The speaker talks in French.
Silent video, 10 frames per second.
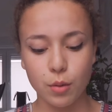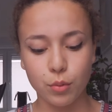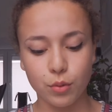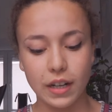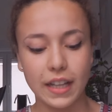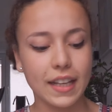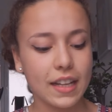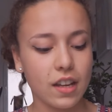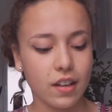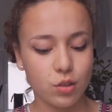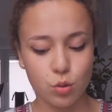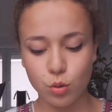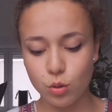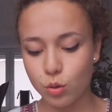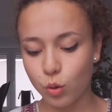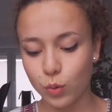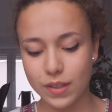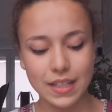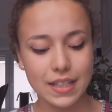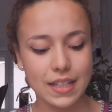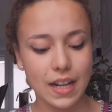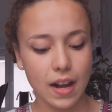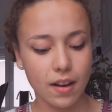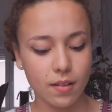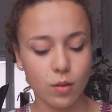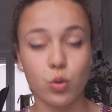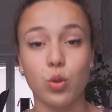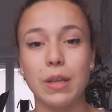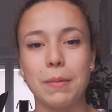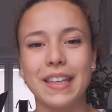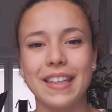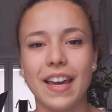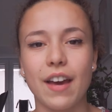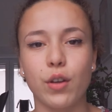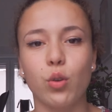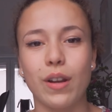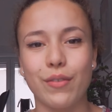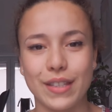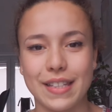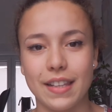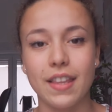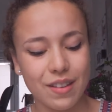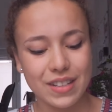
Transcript: Bon, la dernière astuce consiste à se démaquiller avec de la vaseline.